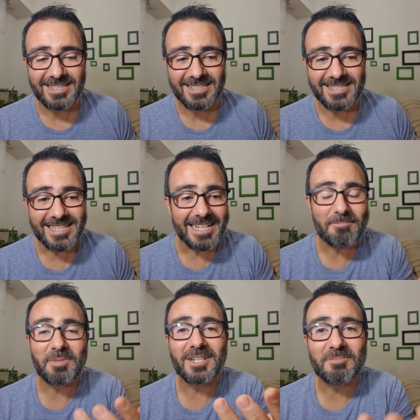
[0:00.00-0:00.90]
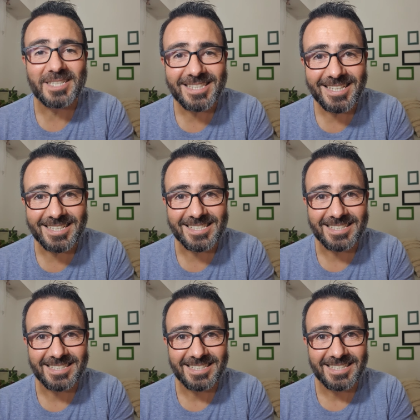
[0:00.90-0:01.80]
si le
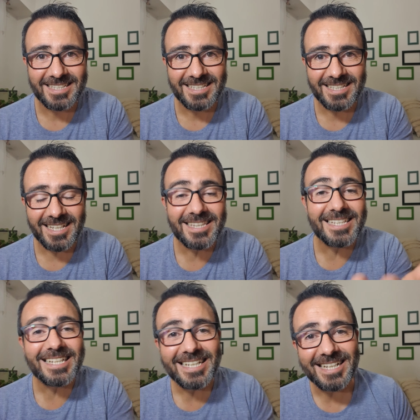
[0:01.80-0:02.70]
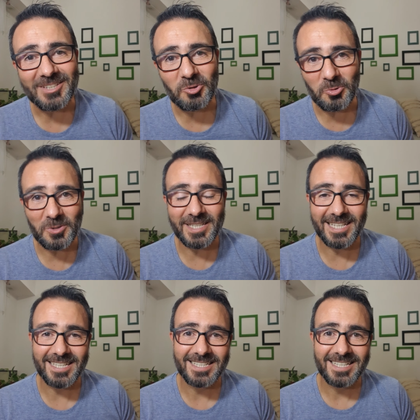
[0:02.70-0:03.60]
permitís que Él dirija tu
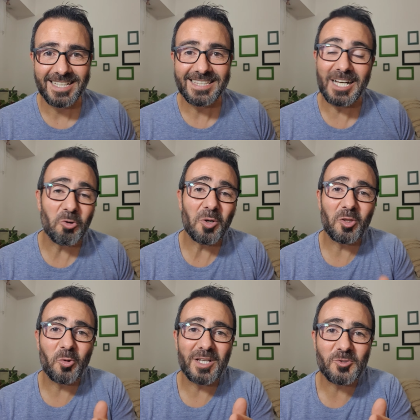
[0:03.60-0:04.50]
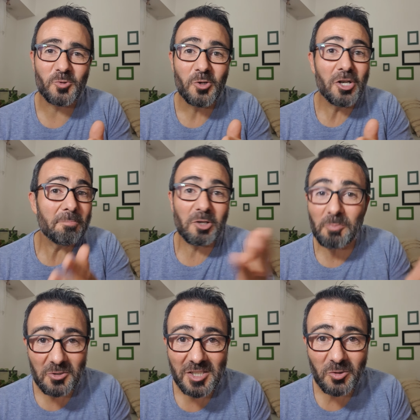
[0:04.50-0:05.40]
vida de acuerdo a su
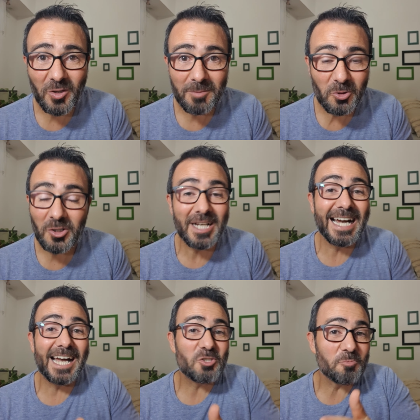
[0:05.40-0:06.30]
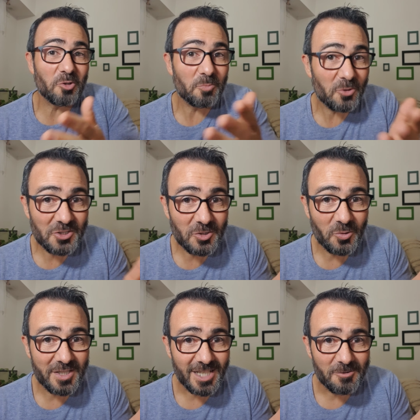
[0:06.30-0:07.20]
propósito de amor, a su
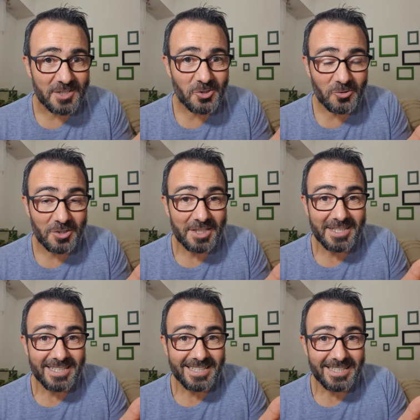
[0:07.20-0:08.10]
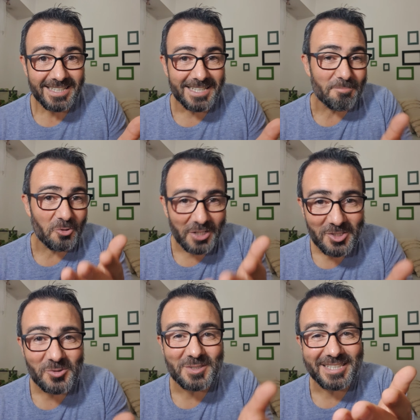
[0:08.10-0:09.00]
propósito de salvación. Y por
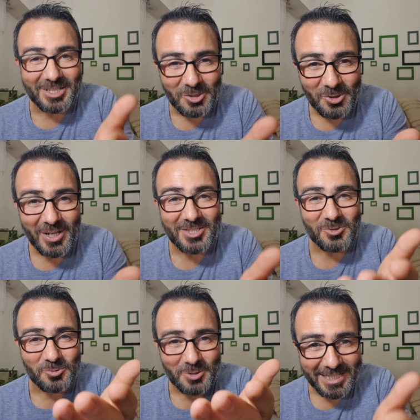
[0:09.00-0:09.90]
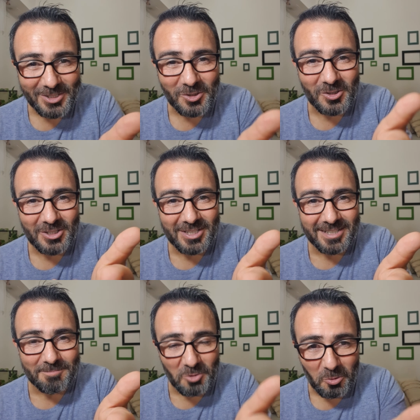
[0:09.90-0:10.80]
eso entregó a su Hijo
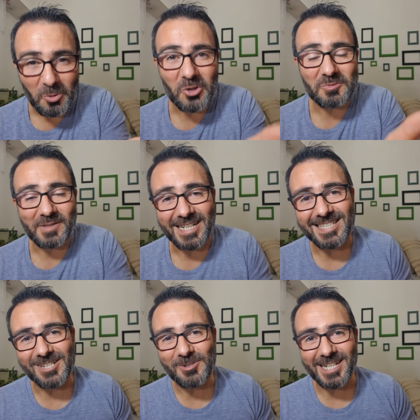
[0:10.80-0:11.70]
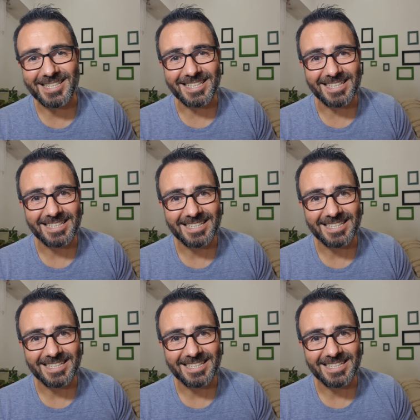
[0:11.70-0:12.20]
por vos para salvarte.